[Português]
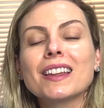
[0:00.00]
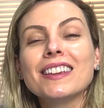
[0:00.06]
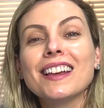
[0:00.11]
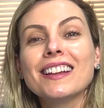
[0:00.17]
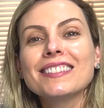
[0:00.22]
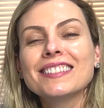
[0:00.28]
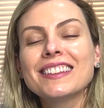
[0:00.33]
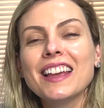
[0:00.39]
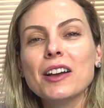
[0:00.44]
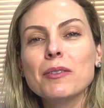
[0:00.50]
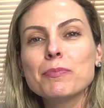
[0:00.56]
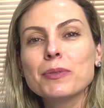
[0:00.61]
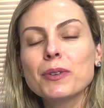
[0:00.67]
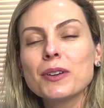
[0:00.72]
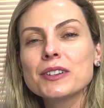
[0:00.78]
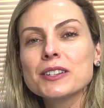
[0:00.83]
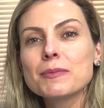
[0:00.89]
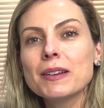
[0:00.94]
E até a
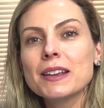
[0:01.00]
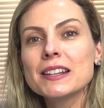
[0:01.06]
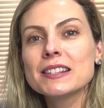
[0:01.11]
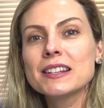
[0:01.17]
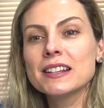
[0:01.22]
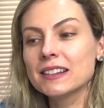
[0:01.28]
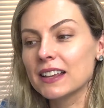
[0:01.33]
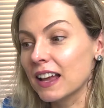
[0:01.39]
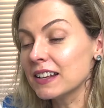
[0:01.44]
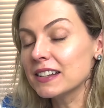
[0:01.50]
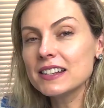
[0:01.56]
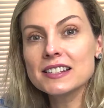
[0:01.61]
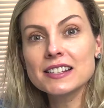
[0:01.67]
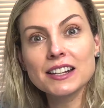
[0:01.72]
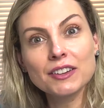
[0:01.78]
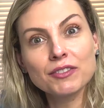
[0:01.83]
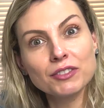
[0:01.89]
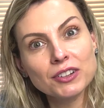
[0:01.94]
próxima receita. Ah, se
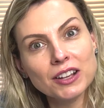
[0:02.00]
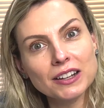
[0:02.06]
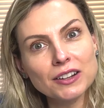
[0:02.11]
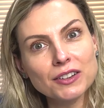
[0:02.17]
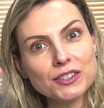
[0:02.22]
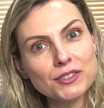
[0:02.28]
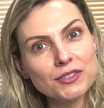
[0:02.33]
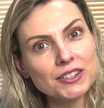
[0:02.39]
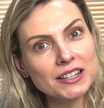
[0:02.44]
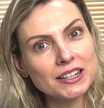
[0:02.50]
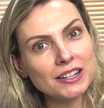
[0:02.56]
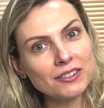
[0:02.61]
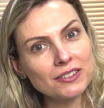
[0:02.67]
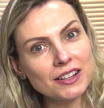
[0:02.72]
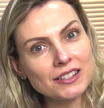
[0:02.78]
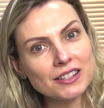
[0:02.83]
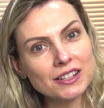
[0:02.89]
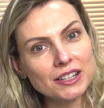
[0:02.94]
inscreva no canal se você ainda
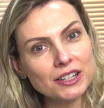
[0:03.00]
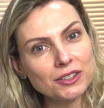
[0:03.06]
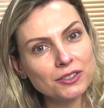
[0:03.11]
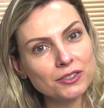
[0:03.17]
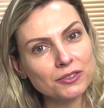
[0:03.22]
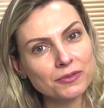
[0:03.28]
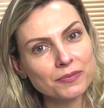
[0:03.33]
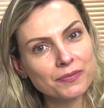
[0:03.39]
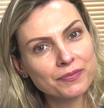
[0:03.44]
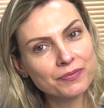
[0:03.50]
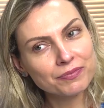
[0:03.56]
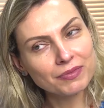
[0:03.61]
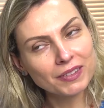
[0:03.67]
não é inscrito.